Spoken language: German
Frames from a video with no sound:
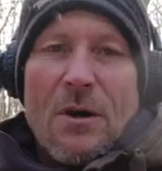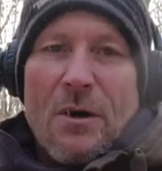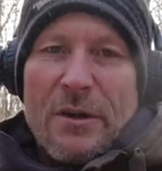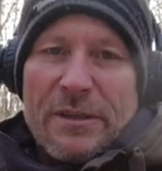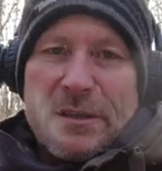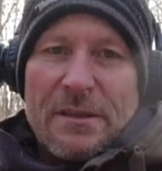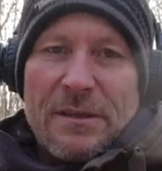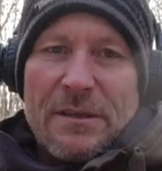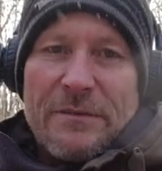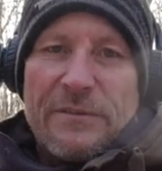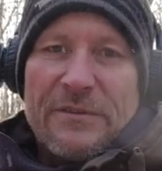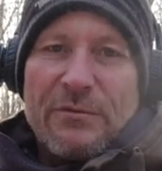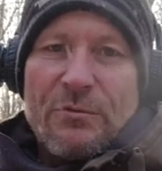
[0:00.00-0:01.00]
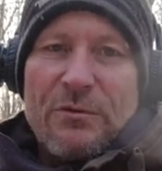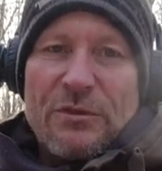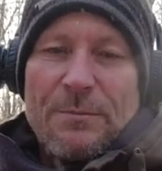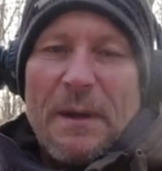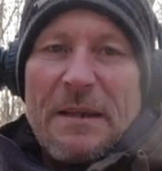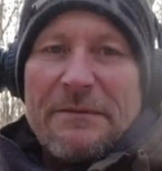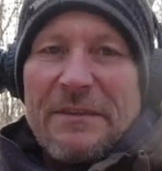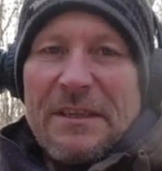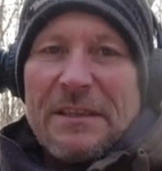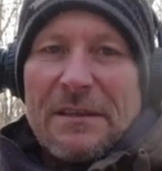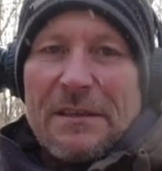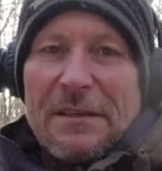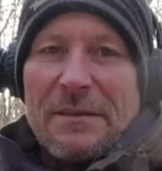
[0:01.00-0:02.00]
Heute versuche ich mal
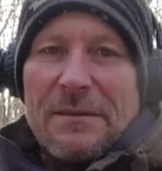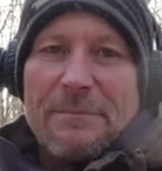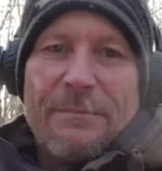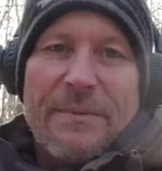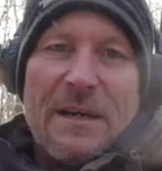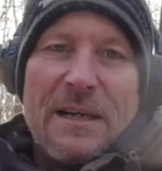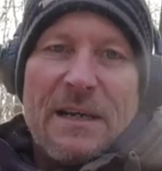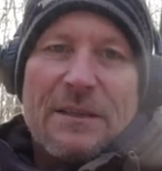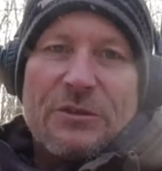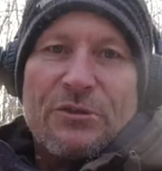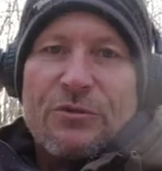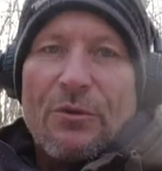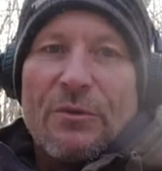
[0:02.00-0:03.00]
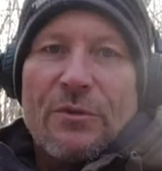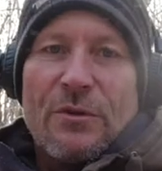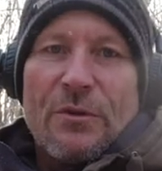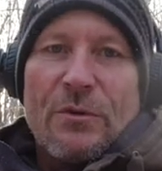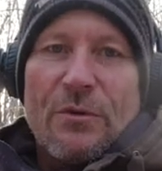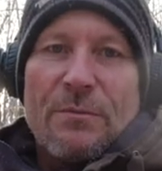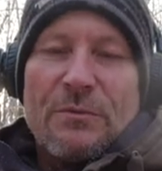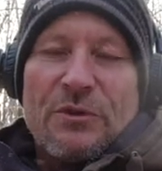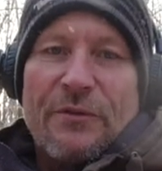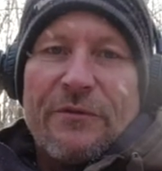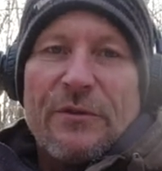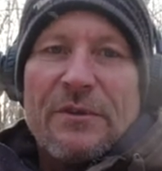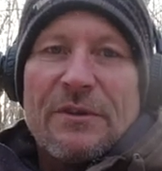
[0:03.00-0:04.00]
wieder ein paar schöne römische
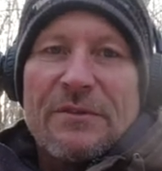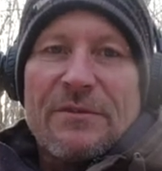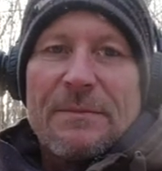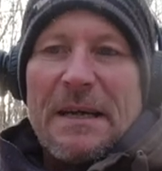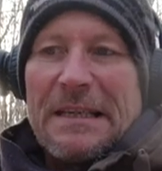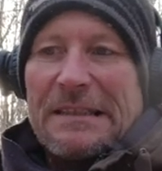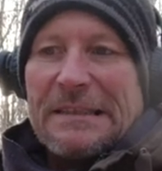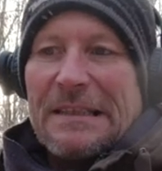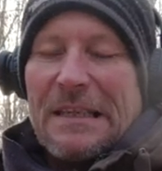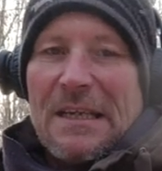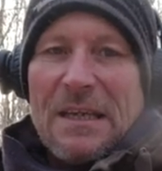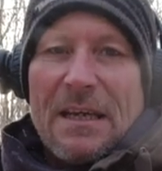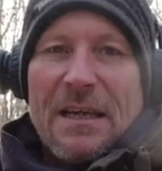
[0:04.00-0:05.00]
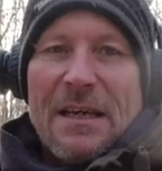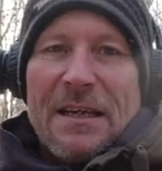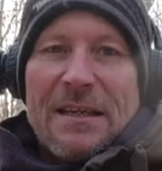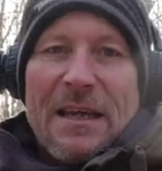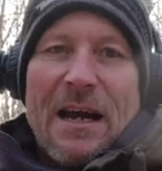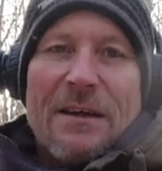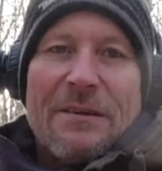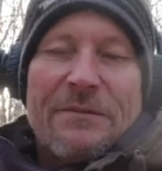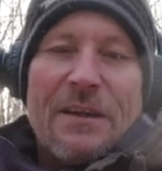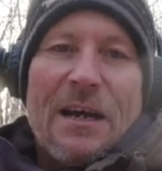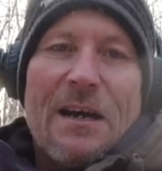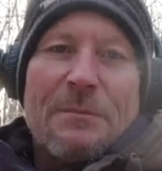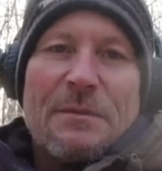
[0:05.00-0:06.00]
Funde zu machen. Ja,
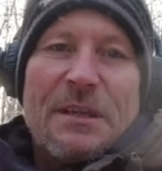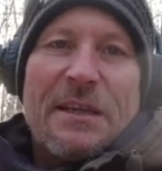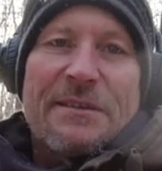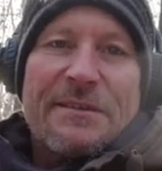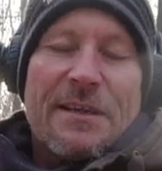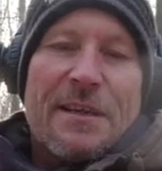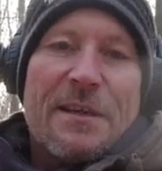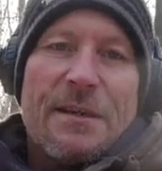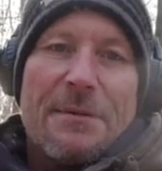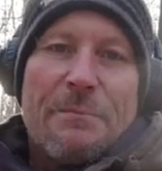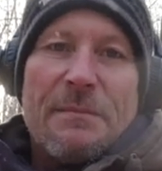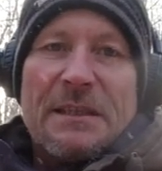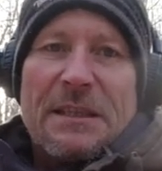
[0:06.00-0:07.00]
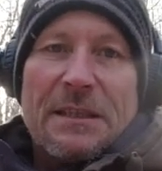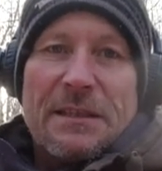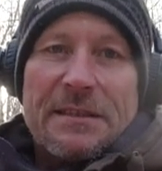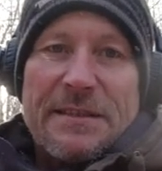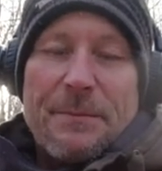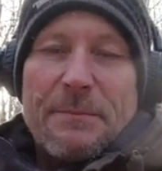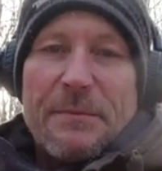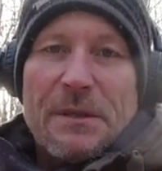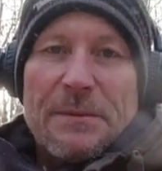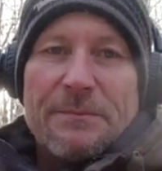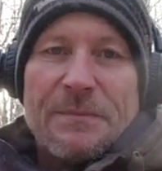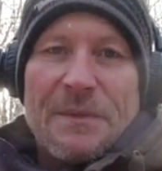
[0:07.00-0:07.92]
wir haben jetzt Mitte Dezember.